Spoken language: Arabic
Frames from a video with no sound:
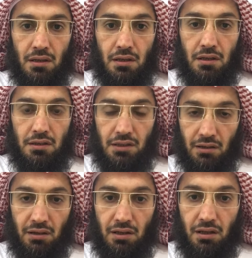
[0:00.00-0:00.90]

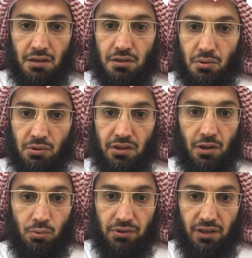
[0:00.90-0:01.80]
يرى أنه إذا
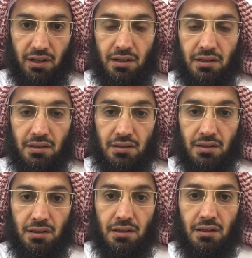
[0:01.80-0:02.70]
وضع
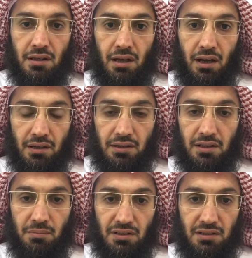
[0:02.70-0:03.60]

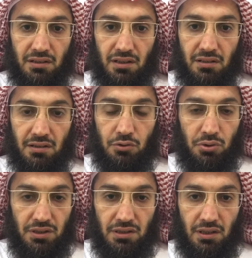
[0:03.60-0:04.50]
عليه مادة
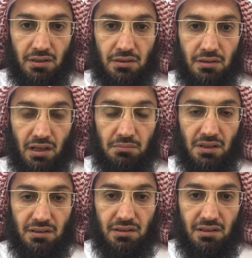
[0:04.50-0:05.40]
دهنية أي
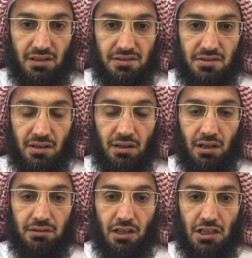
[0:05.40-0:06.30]
مادة لزجة
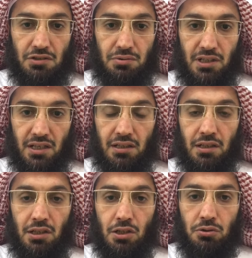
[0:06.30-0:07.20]
حتى يسهل
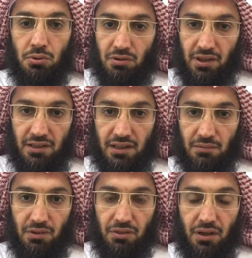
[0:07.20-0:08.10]
دخول ذلك
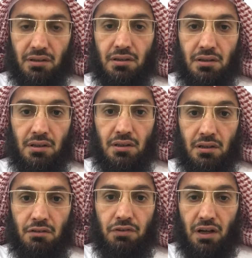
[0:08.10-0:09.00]
المنظار
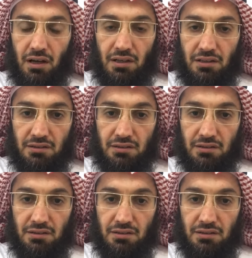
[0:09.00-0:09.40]
فقال عند